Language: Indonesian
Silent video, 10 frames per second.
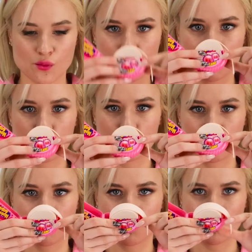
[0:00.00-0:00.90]
Untung
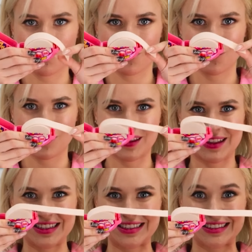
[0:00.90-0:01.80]
aku jago
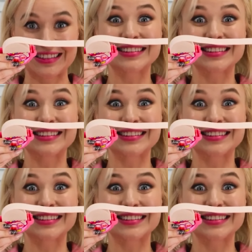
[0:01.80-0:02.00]
merban.